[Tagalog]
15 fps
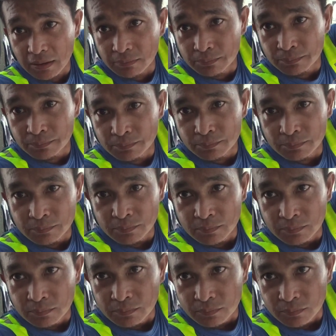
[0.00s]
so pawis na
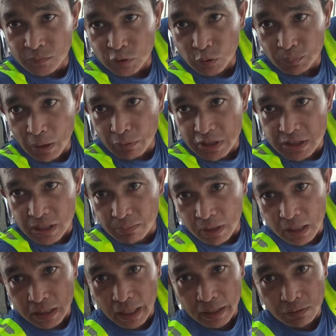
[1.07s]
mga ka-idol no kasi wala
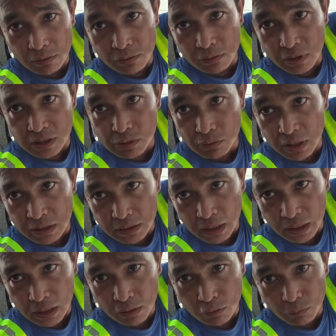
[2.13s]
tayong aircon pasensya na po
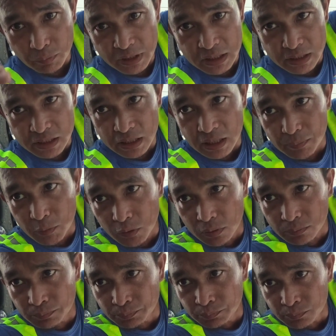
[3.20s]
at hindi
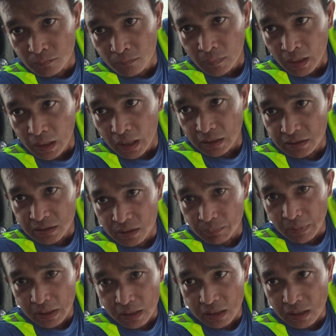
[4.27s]
pa nagagawa ang ating
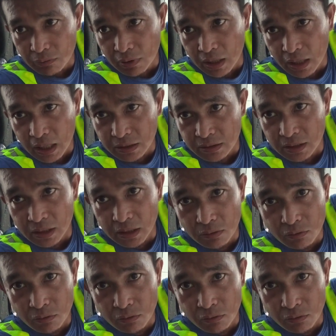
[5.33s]
aircon no mga ka-idol